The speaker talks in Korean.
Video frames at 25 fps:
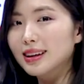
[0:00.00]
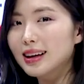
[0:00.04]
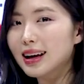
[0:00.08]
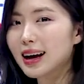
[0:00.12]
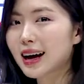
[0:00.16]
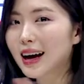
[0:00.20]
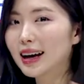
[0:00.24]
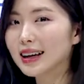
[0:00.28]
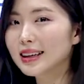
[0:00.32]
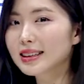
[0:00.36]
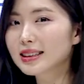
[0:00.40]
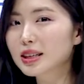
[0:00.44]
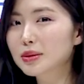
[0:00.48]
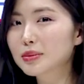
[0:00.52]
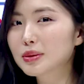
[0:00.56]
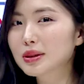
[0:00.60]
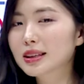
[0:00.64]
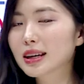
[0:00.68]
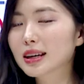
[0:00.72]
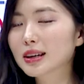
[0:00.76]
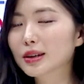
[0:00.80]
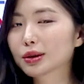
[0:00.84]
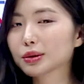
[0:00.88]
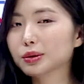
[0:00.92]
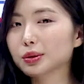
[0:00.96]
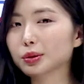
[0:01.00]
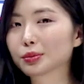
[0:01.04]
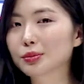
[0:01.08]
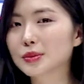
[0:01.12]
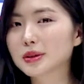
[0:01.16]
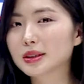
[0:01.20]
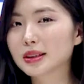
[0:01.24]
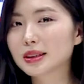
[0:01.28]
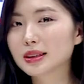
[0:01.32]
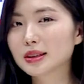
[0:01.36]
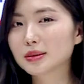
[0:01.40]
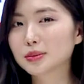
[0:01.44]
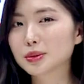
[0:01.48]
아이템이 딴 걸
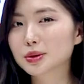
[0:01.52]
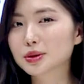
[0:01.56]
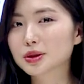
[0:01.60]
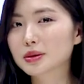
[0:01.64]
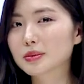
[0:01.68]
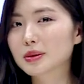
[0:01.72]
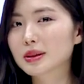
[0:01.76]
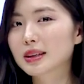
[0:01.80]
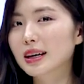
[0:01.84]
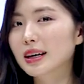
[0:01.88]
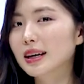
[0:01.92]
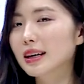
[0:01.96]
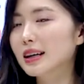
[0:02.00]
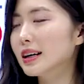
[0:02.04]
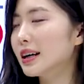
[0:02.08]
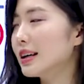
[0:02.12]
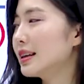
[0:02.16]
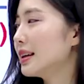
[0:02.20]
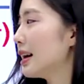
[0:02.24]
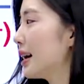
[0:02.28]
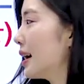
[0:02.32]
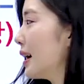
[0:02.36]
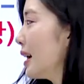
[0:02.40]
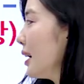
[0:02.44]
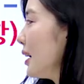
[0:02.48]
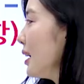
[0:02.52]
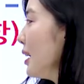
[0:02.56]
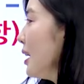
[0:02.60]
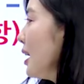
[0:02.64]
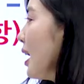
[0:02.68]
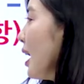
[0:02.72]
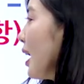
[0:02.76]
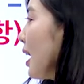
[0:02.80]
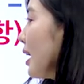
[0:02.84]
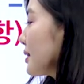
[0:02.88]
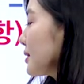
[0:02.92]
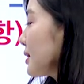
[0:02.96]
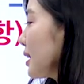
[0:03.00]
옮기는 모습이다가 아니라
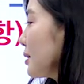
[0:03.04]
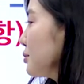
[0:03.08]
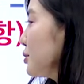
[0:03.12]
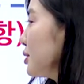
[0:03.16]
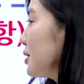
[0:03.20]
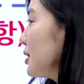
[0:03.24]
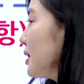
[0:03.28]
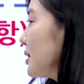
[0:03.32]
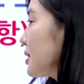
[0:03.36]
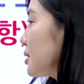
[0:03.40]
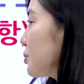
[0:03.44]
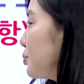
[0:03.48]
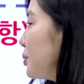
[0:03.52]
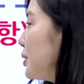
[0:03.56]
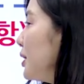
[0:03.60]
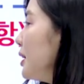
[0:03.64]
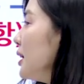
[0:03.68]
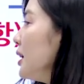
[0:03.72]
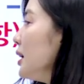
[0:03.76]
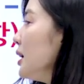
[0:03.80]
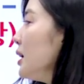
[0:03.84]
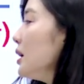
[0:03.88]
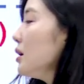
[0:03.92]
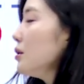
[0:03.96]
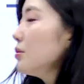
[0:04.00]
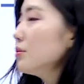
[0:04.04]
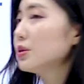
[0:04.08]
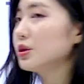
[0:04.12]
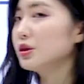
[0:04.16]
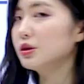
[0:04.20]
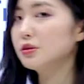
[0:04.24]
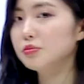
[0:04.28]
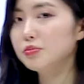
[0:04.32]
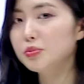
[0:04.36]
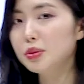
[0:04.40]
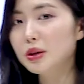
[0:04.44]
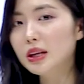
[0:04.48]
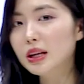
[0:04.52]
사물이 is being
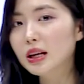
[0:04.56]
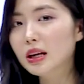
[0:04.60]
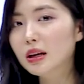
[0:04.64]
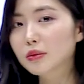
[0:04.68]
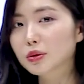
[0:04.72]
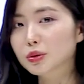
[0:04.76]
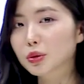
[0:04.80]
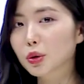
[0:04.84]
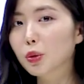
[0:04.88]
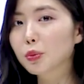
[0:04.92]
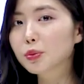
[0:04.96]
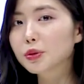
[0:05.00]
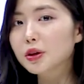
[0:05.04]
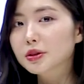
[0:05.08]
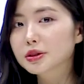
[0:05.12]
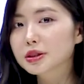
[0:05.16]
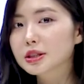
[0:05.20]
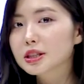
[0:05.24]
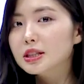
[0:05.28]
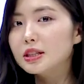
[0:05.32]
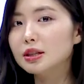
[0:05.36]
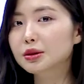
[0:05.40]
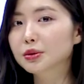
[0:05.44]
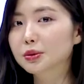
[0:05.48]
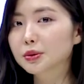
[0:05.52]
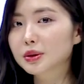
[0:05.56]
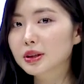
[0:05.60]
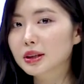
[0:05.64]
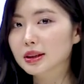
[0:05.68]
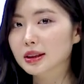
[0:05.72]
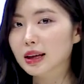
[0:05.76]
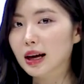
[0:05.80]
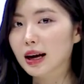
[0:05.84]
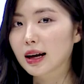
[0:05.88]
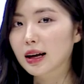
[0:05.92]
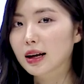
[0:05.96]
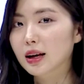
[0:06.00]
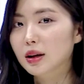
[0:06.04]
moved, being moved, 옮겨지고
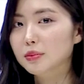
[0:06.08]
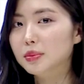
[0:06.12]
있다.